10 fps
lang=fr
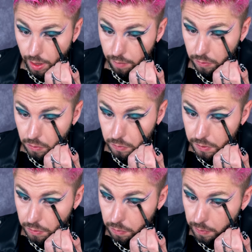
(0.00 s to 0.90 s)
Avant de
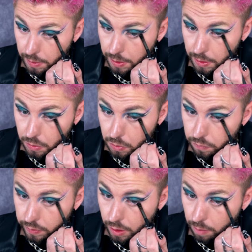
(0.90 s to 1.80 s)
continuer, je
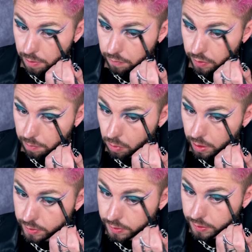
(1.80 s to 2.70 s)
vais quand même faire mon
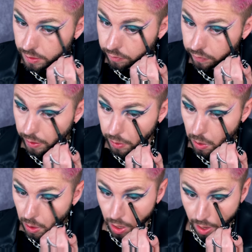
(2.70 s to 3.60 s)
ras de cils
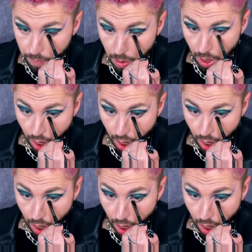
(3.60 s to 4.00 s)
inférieur, quand même